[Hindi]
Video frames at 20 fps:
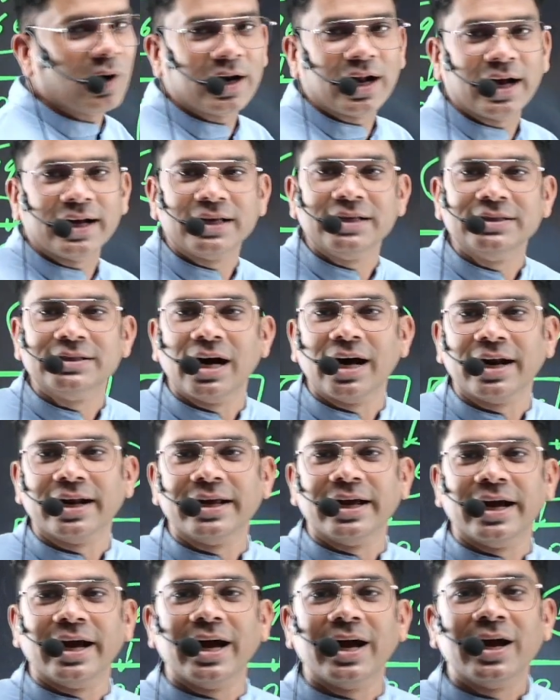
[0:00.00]
की जा
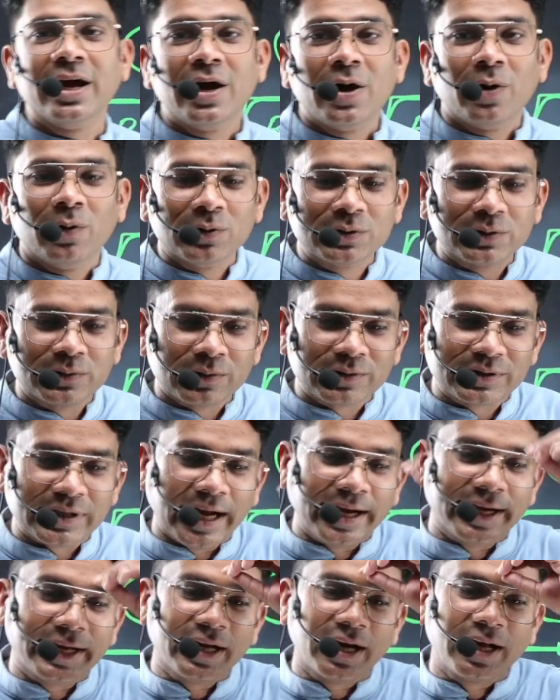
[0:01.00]
रही है उस
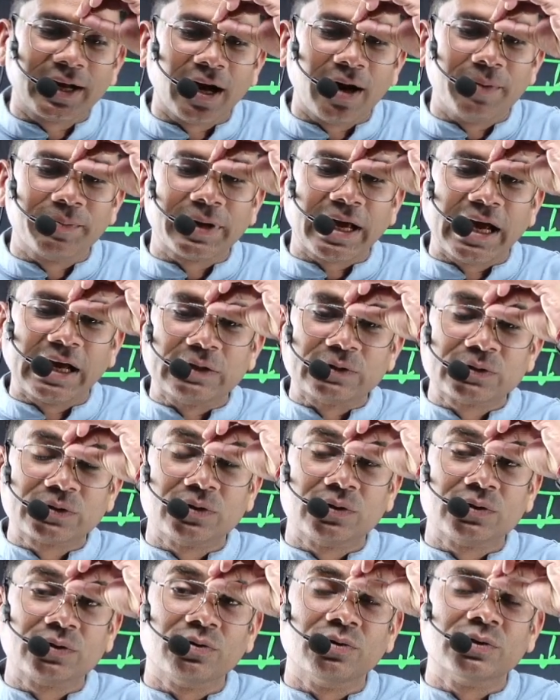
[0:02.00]
सोसाइटी का नाम क्या है दोस्तों तो